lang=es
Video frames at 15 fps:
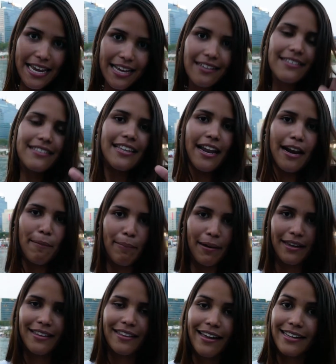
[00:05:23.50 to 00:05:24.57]
link de la
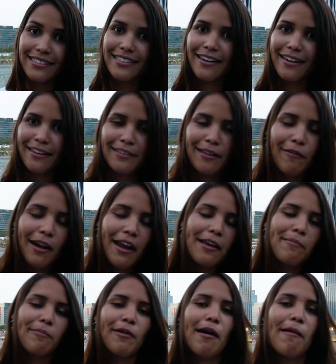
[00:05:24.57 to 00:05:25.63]
página de ese
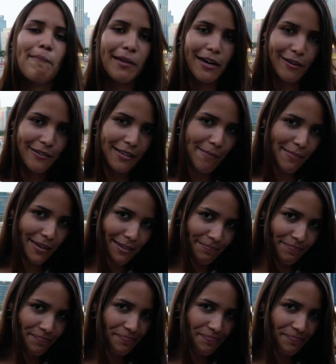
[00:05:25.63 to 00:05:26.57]
restaurante y puedan verlo también.